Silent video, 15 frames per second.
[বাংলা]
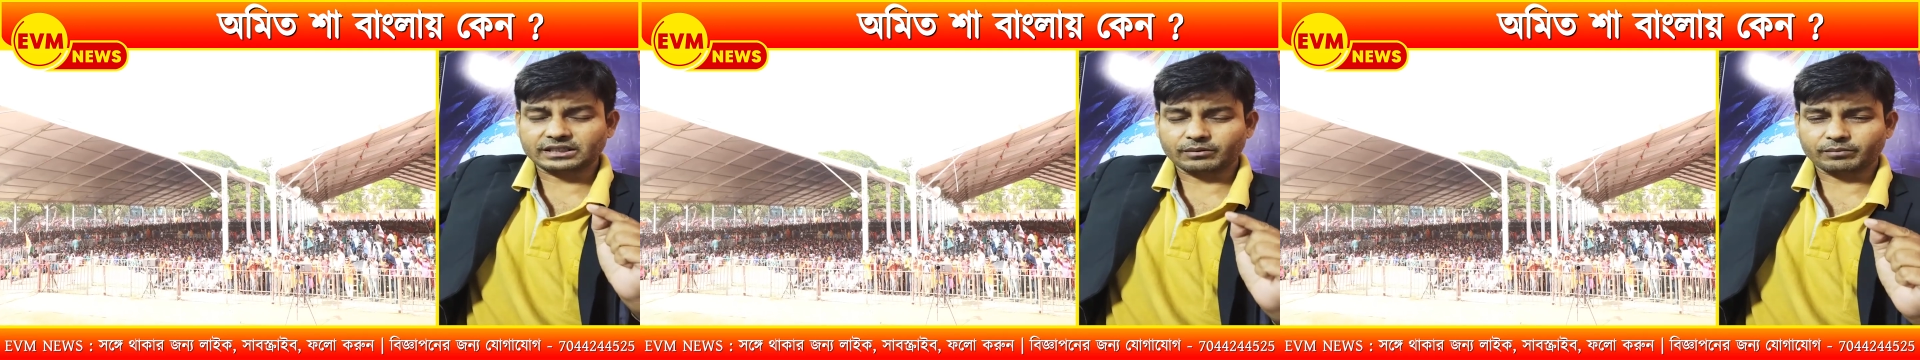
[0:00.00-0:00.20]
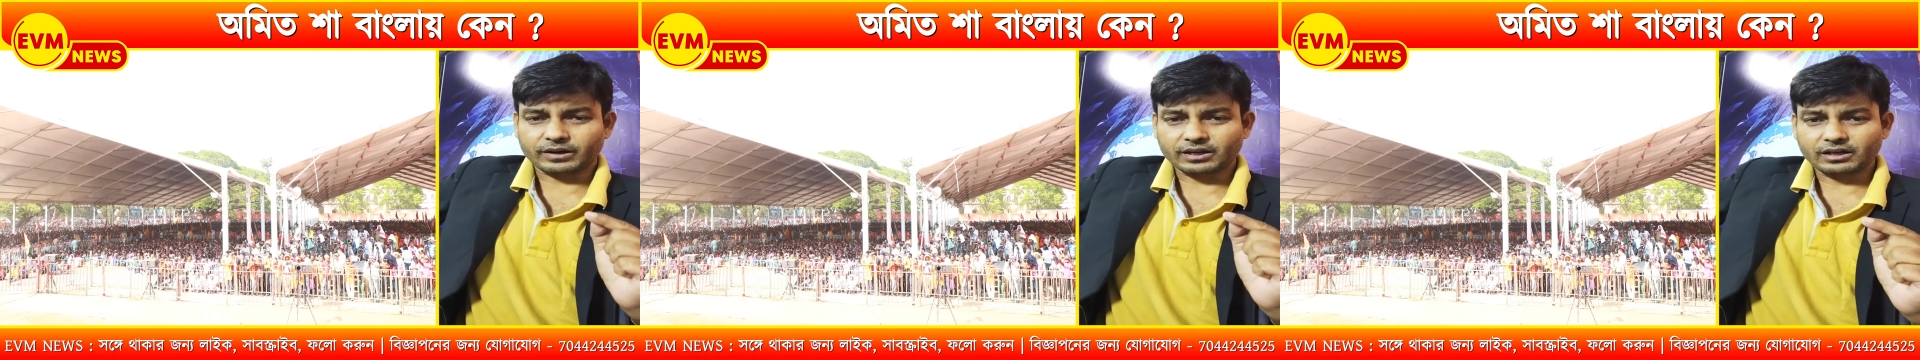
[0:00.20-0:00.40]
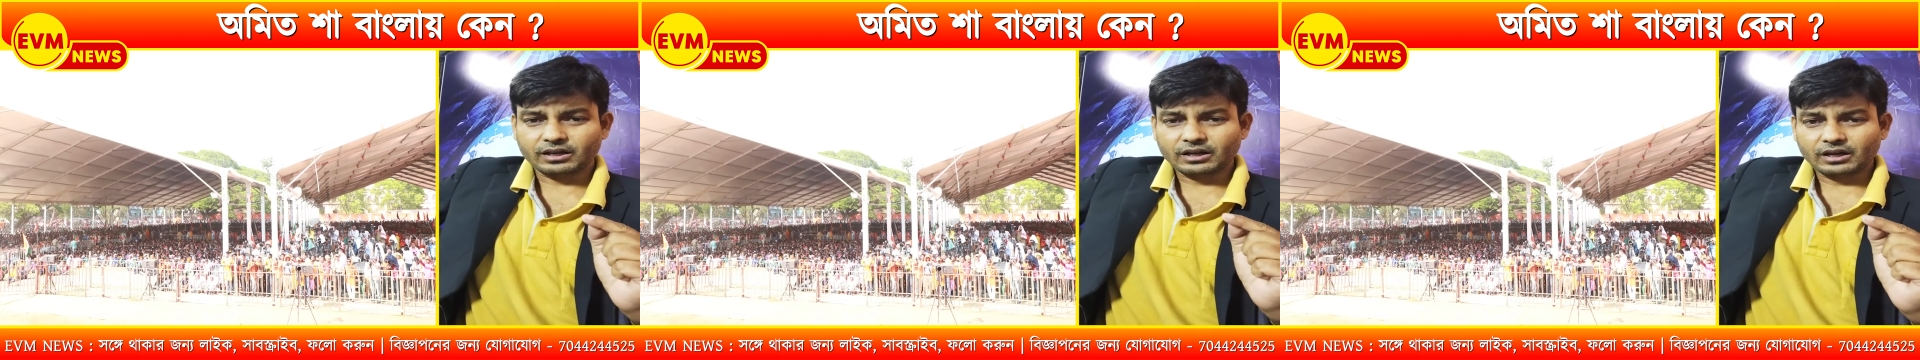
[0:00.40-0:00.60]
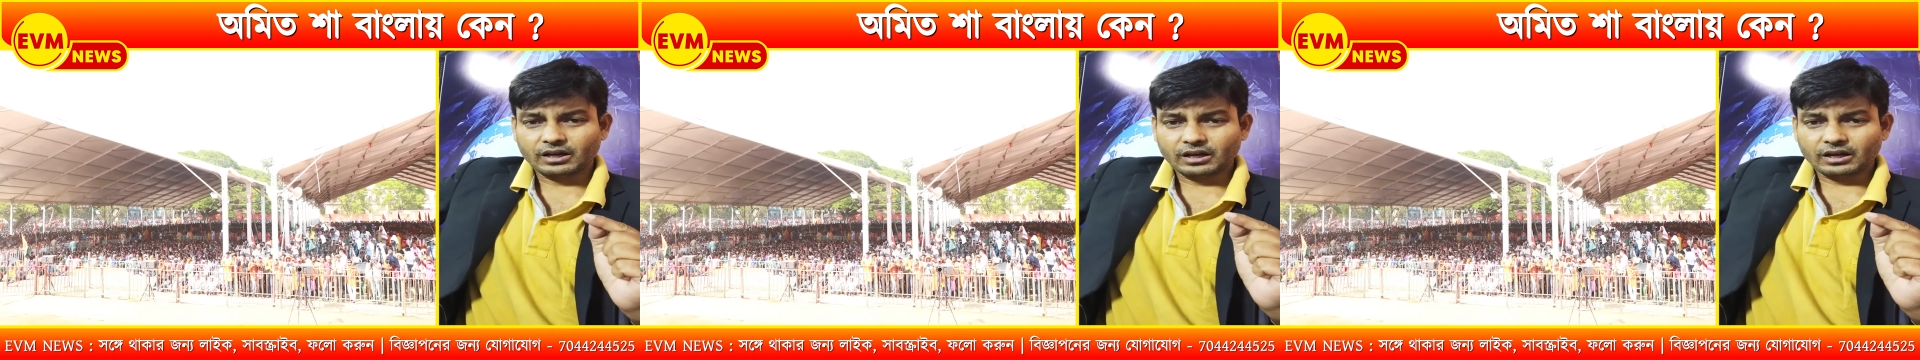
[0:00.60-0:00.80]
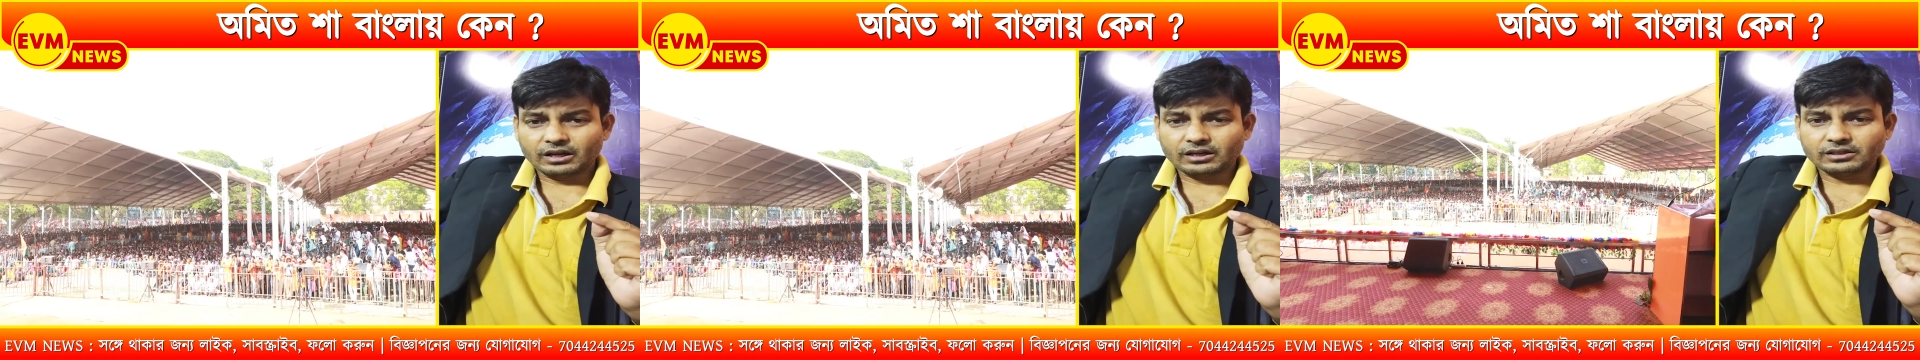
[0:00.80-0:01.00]
যেতে পারে
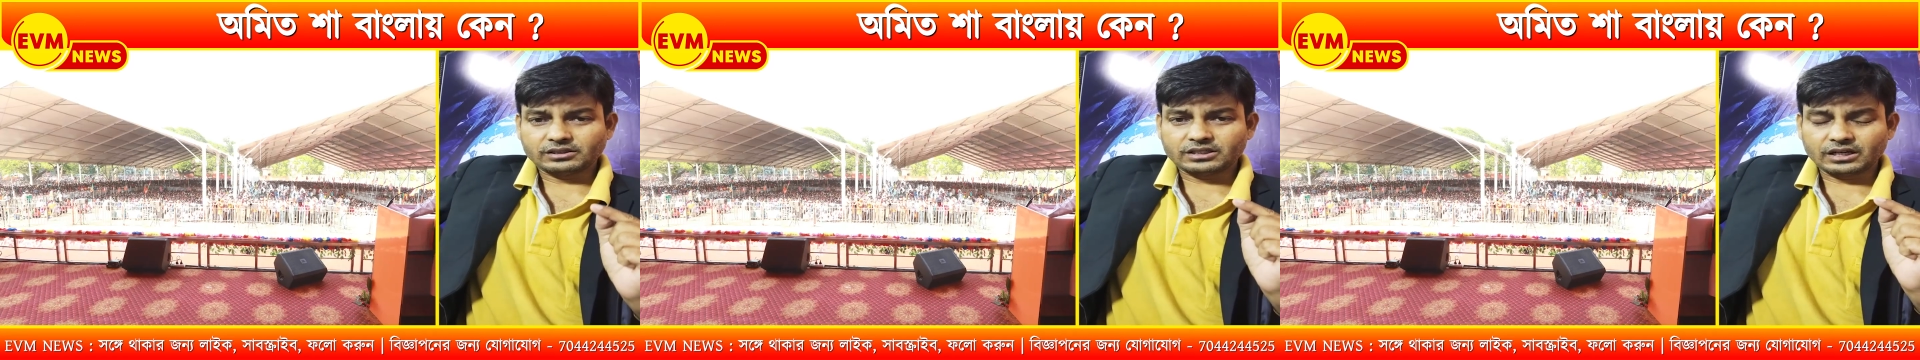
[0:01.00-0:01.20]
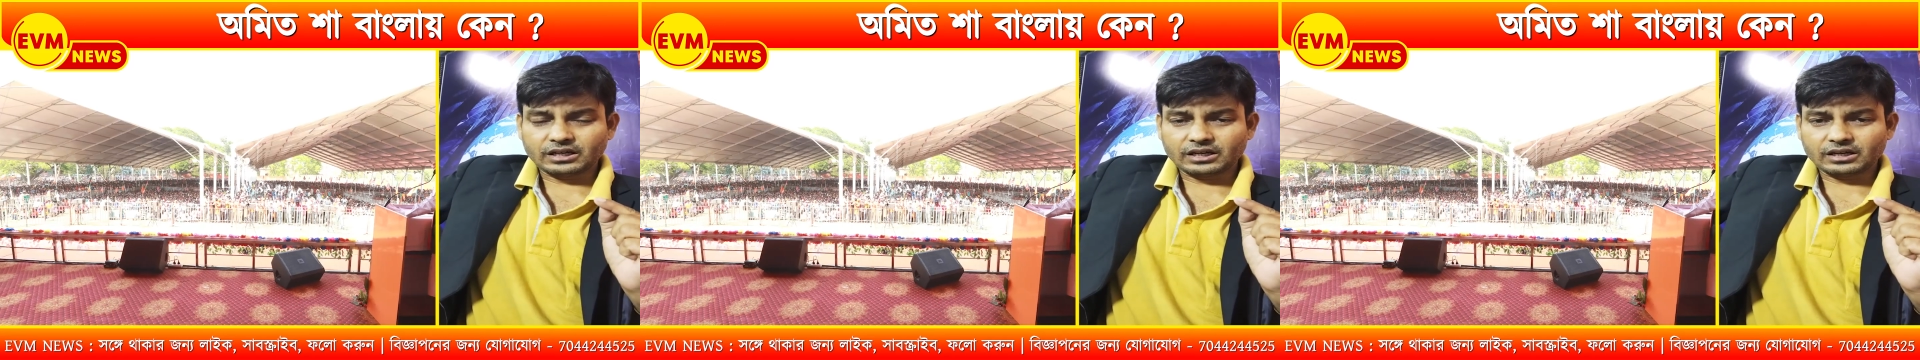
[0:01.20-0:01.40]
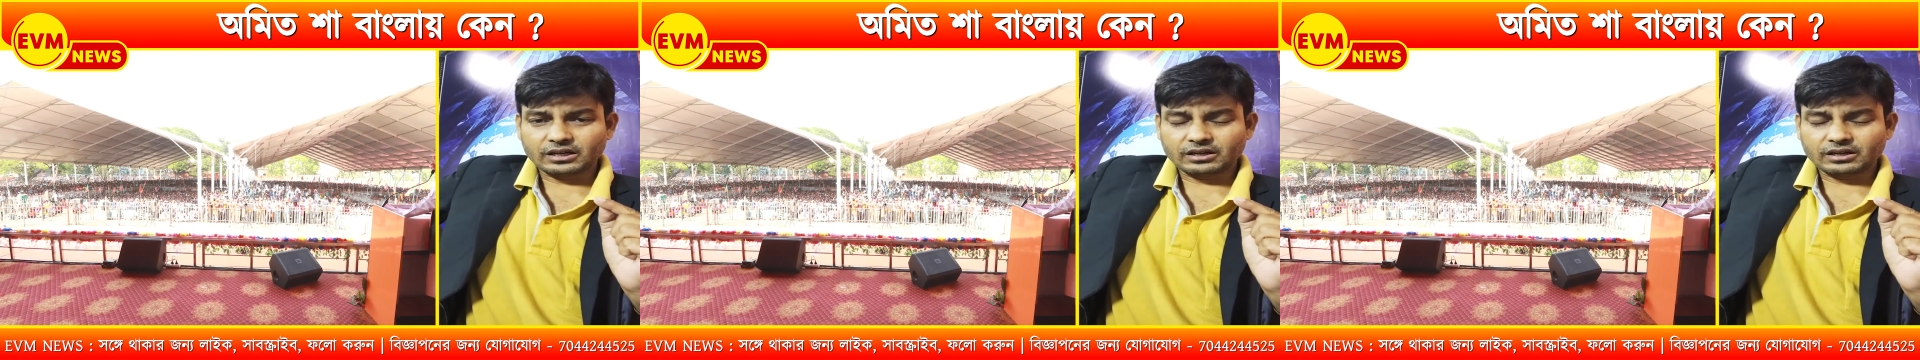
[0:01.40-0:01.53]
যে